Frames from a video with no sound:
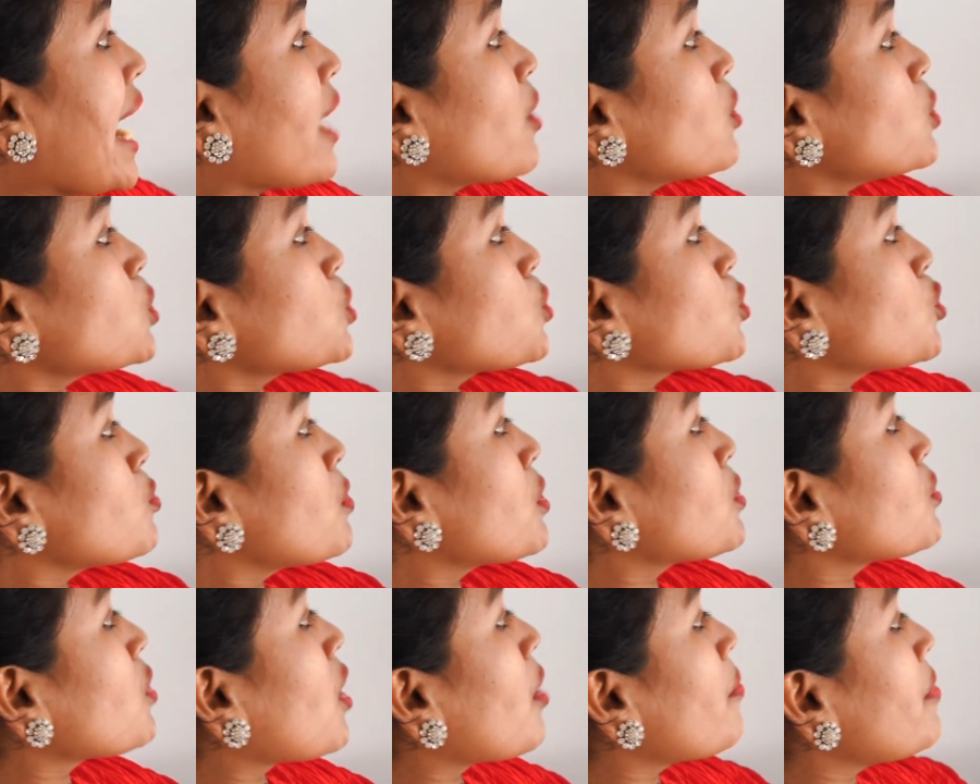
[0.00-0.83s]
এখন
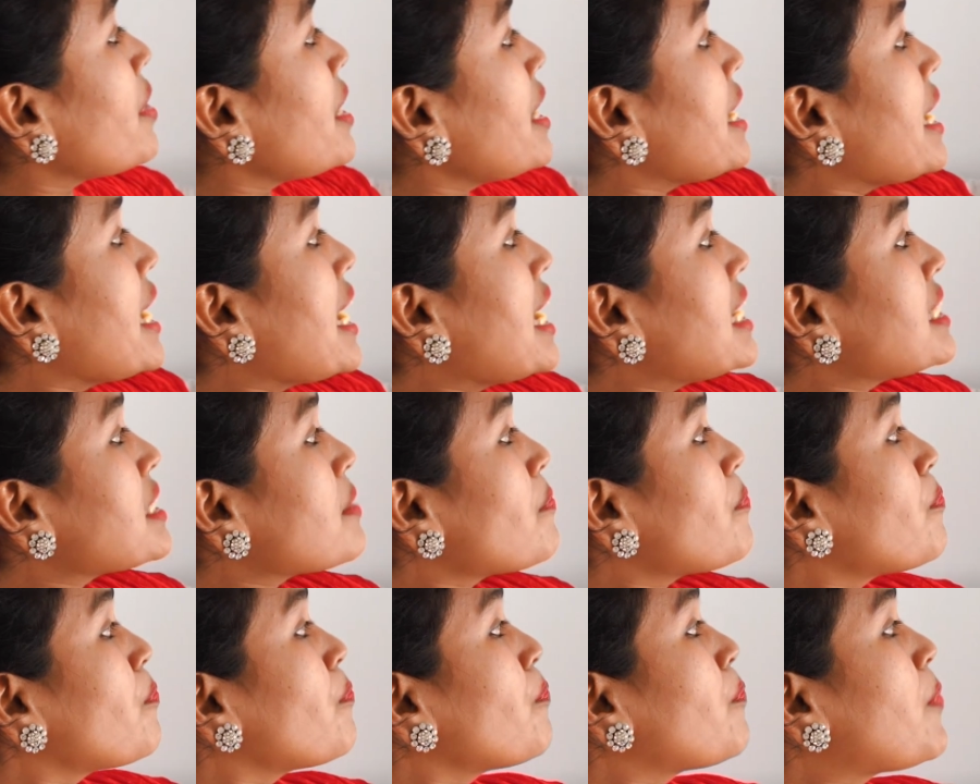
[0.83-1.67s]
শুধুমাত্র আমি এই যে
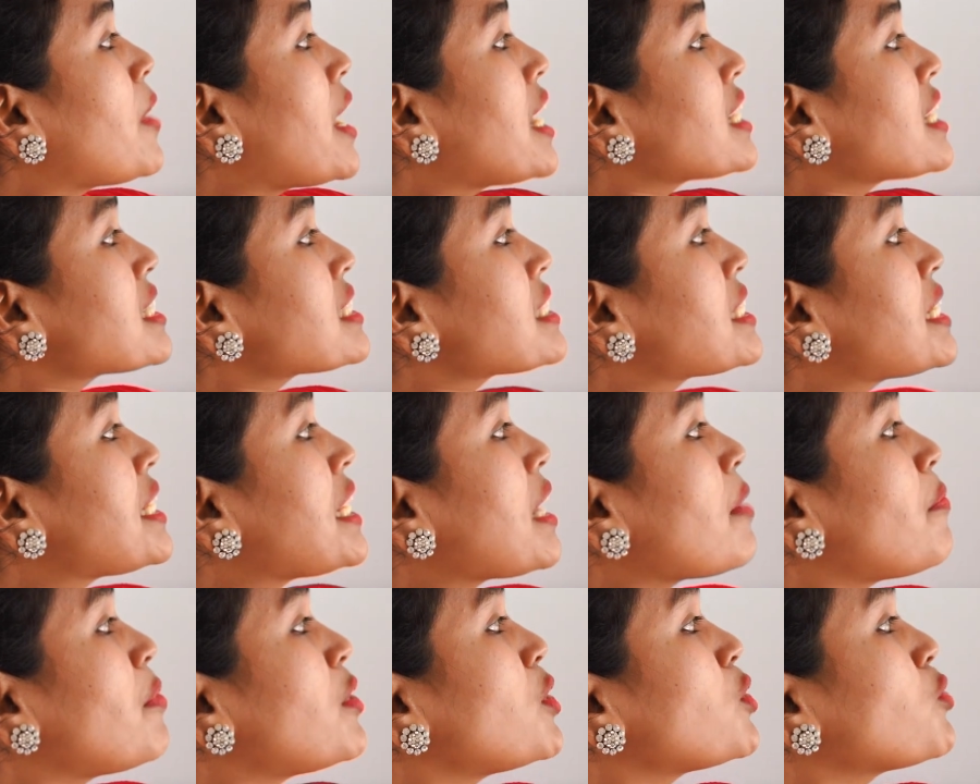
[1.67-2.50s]
প্লাস থ্রি
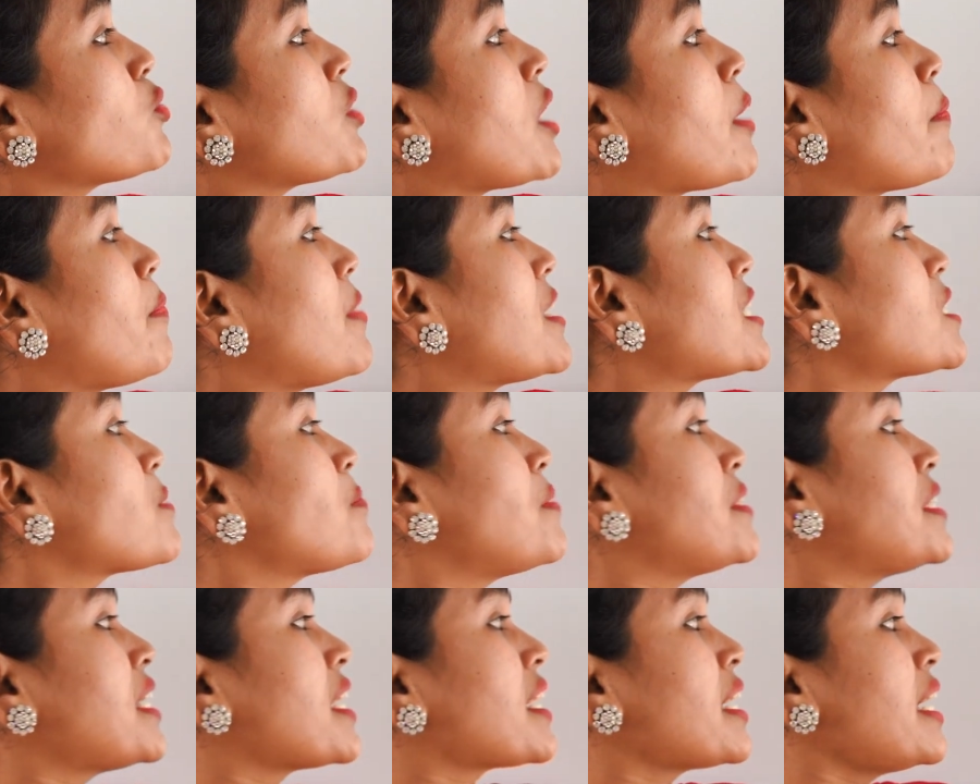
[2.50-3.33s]
এ বি ইন্টু এ প্লাস
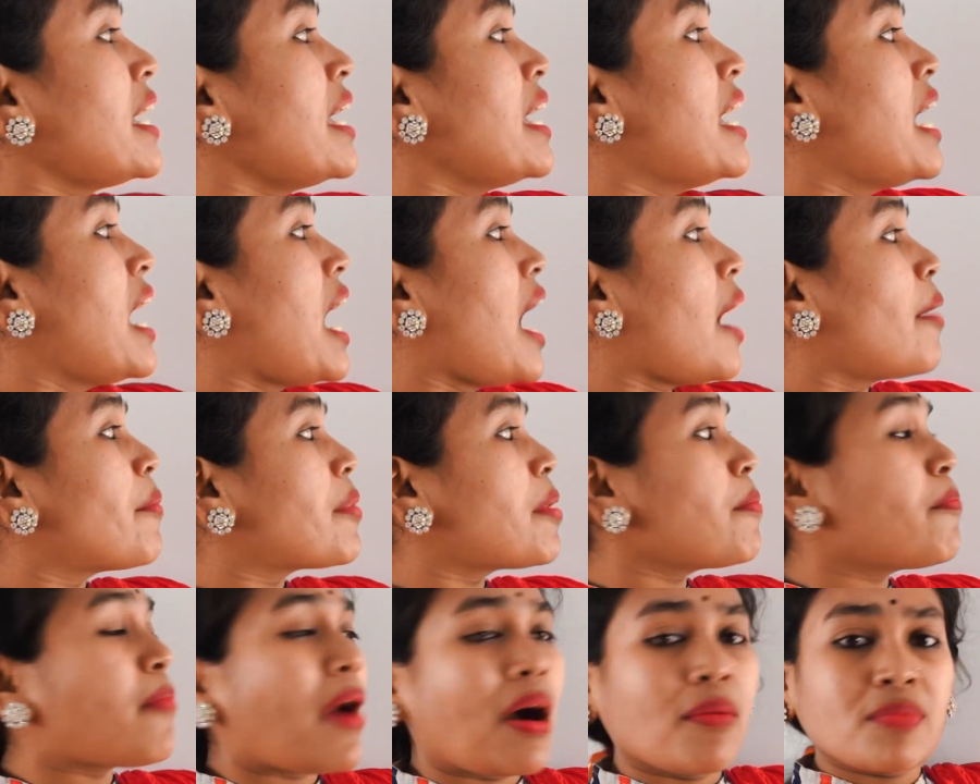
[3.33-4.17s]
বিটাকে আমরা
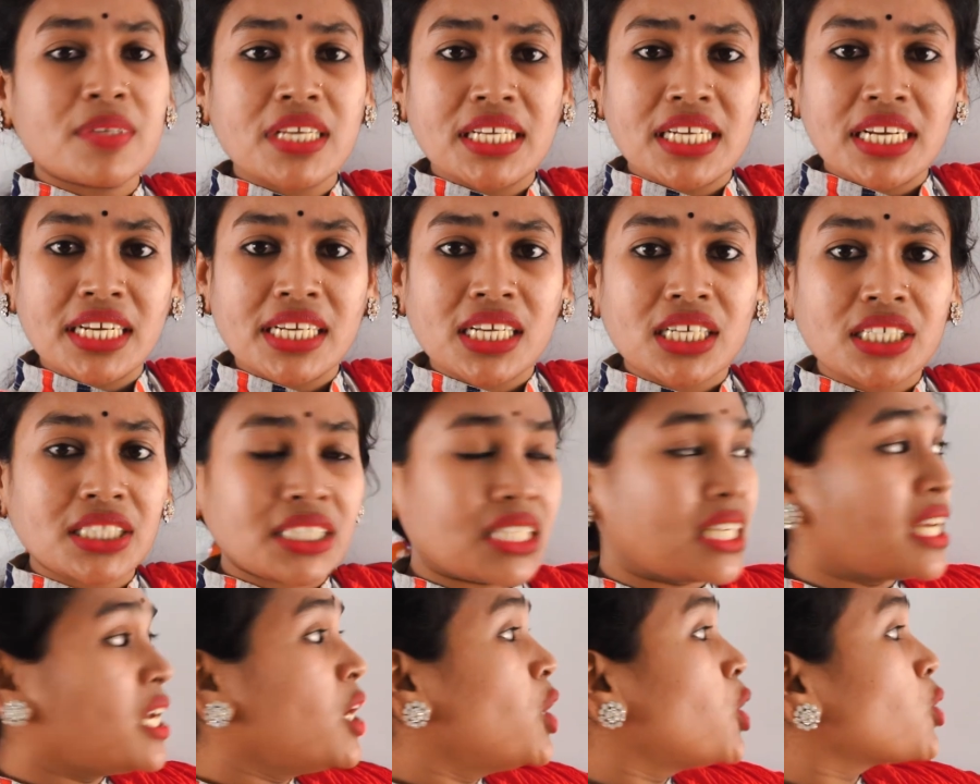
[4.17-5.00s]
বাম সাইডে নিয়ে
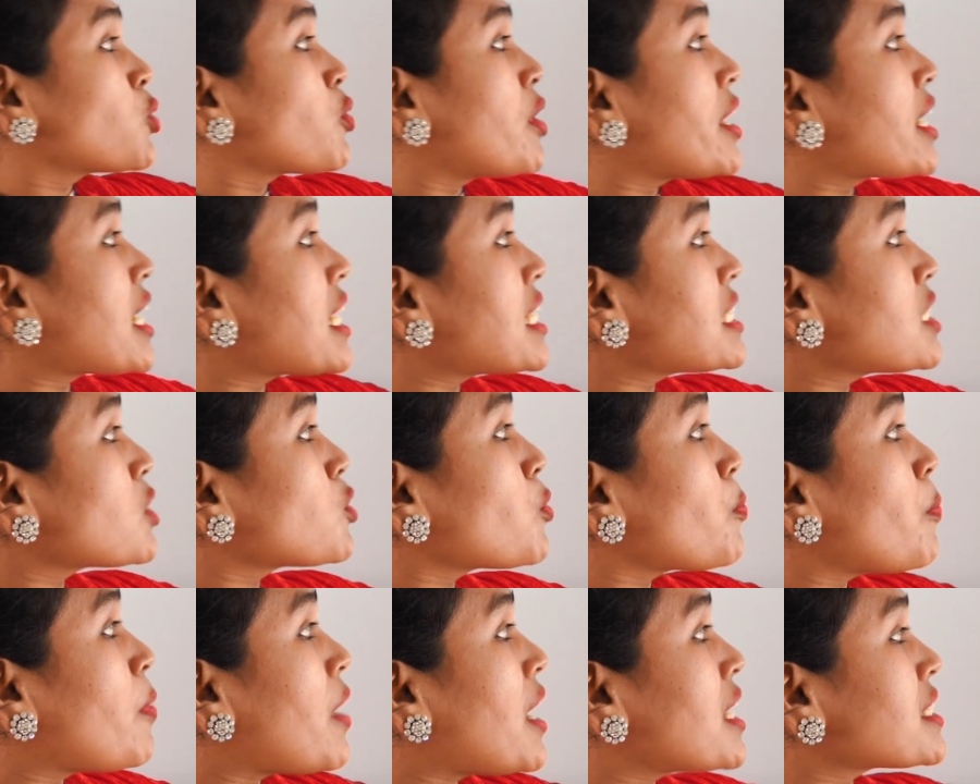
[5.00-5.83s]
আসছি তো এখানে
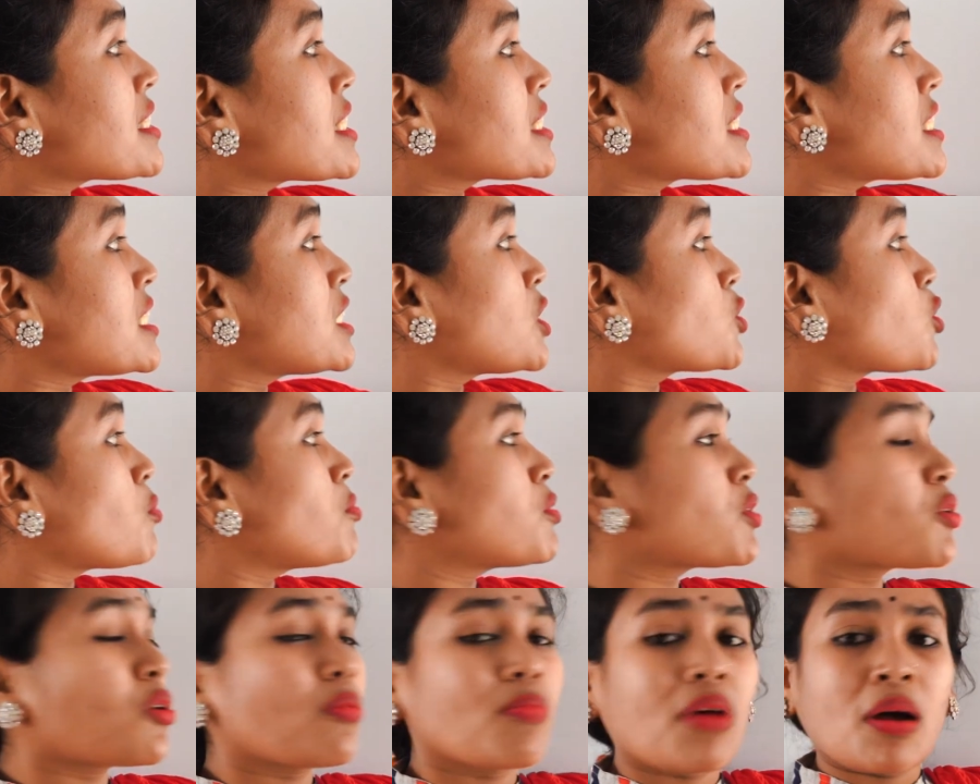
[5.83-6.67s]
যেহেতু প্লাস আছে সেহেতু আমি
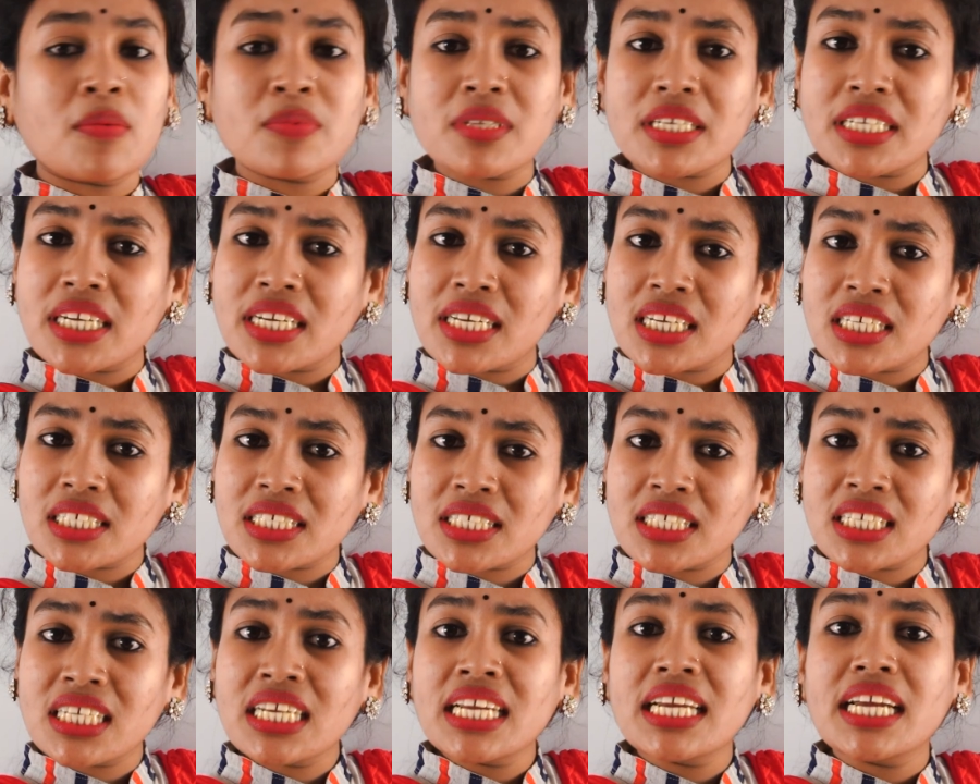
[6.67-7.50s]
যখন বাম সাইডে নিয়ে
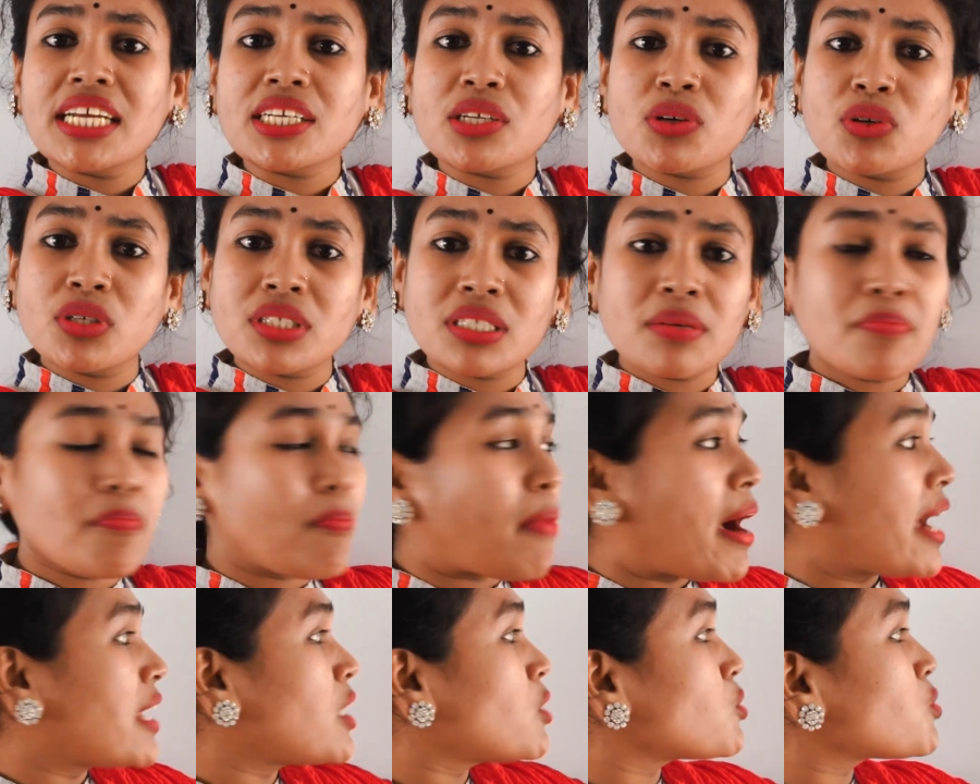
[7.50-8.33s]
আসছি এটা হয়েছে
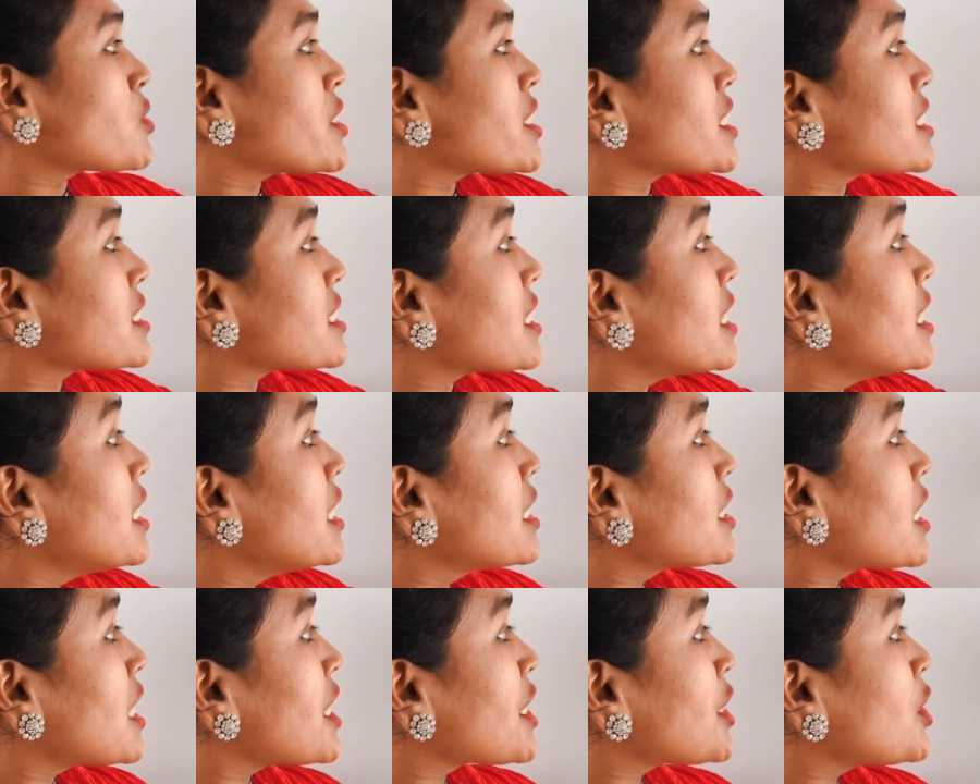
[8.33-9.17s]
মাইনাস হয়ে গেছে
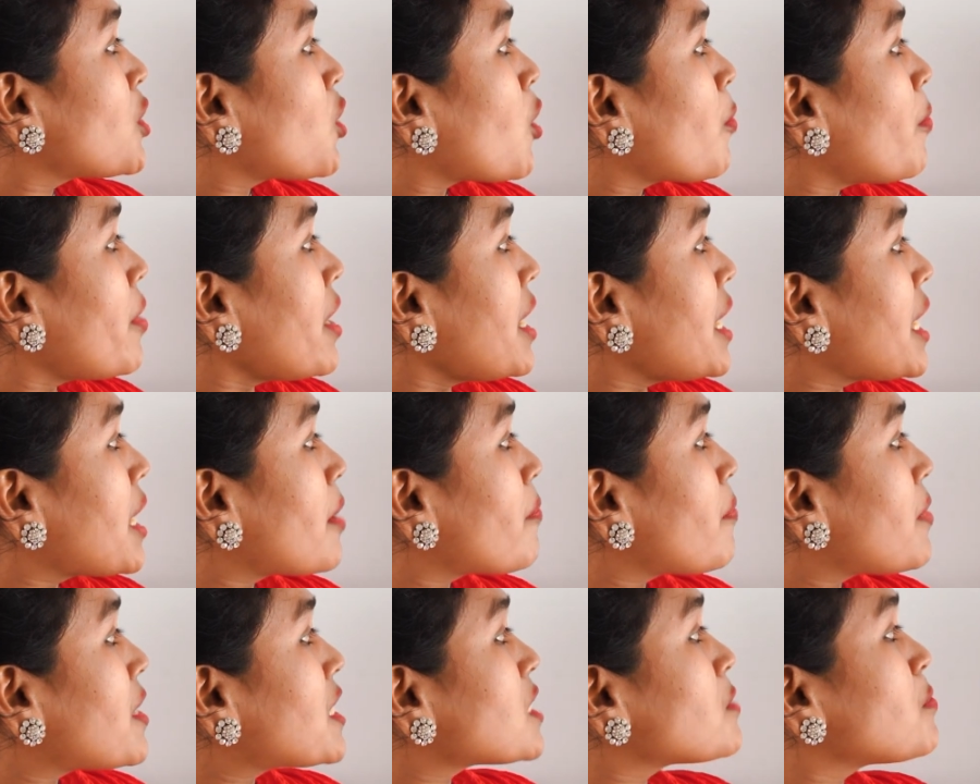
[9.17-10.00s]
তাহলে কি হবে এ
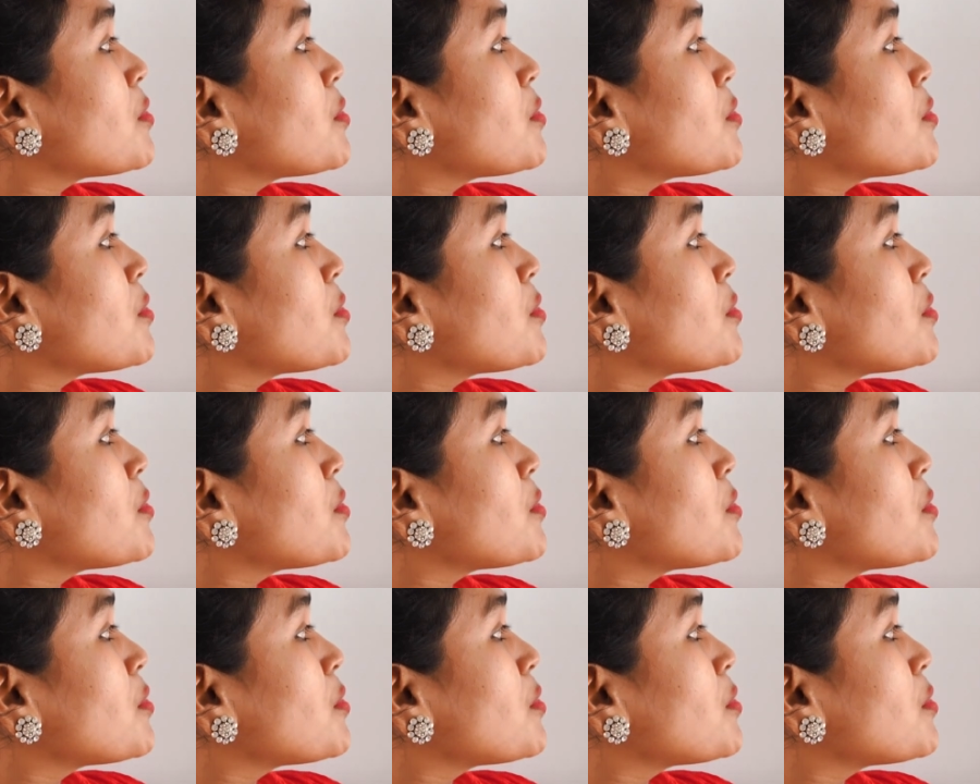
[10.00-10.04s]
প্লাস